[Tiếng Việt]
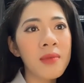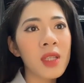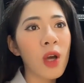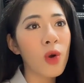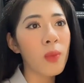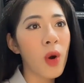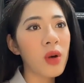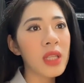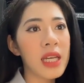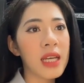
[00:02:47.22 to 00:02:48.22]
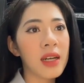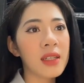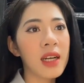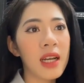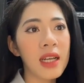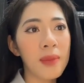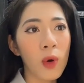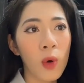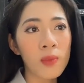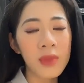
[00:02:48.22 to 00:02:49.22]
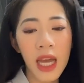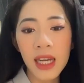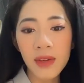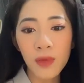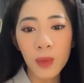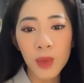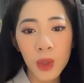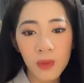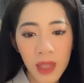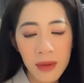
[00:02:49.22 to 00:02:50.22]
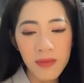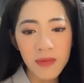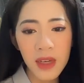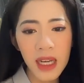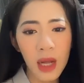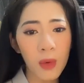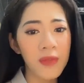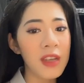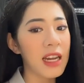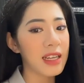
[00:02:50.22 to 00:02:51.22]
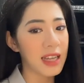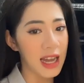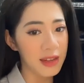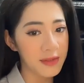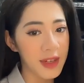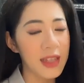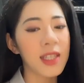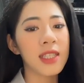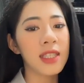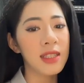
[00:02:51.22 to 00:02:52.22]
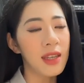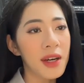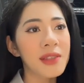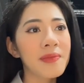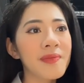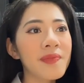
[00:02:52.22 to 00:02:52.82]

Mưa to cục bộ có thể gây ngập úng tại các vùng trũng thấp, vậy nên là quý vị lại càng phải để ý hơn.